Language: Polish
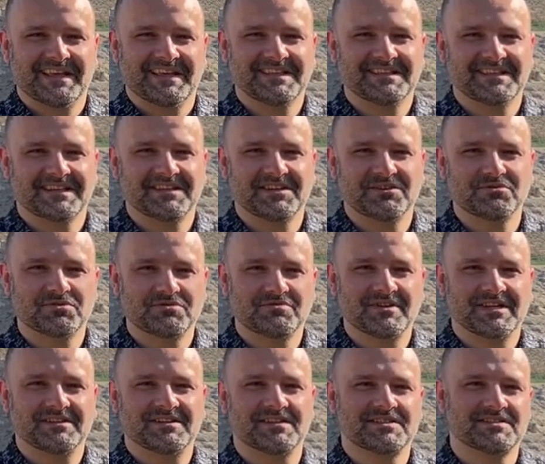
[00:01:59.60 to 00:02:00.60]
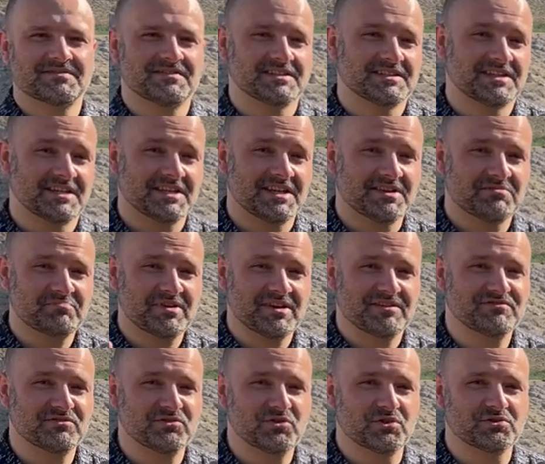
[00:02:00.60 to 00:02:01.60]
takiego świadectwa, takiej
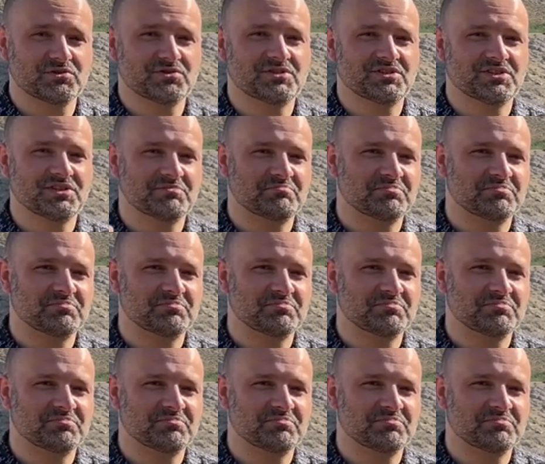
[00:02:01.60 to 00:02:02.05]
pewności i